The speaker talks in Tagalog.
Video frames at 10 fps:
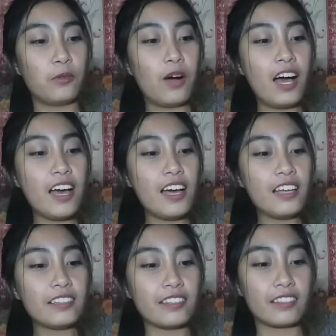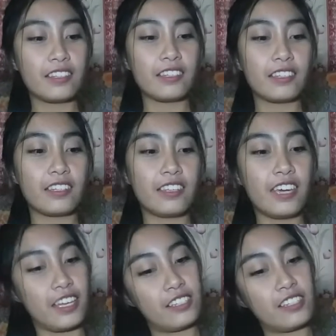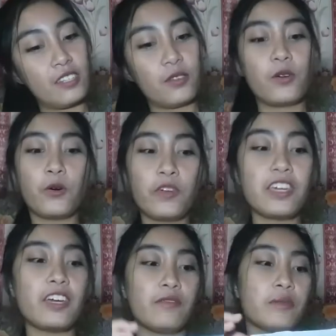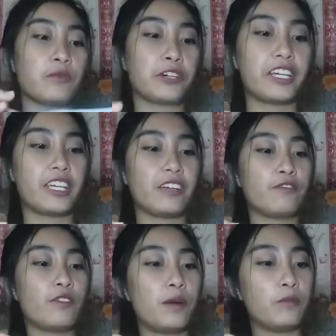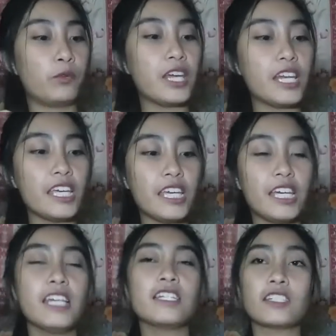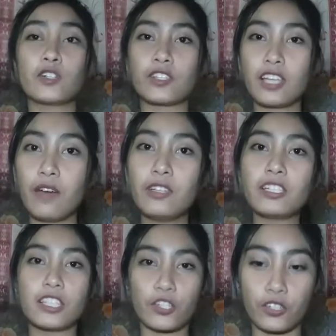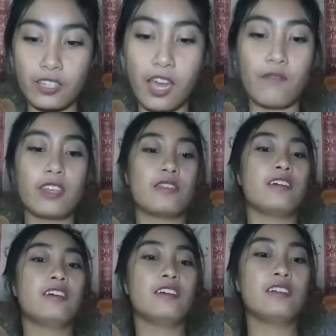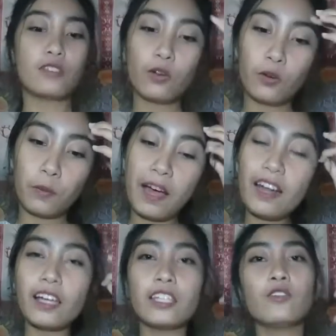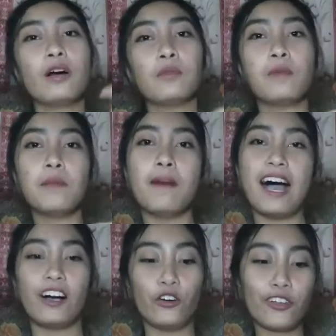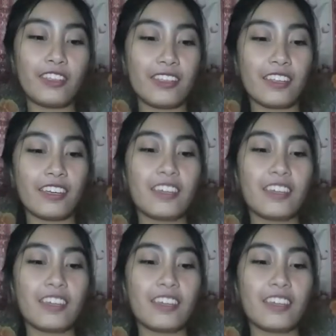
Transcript: What gets you going every morning from Willie 0707? So, para kanino ka bumabangon?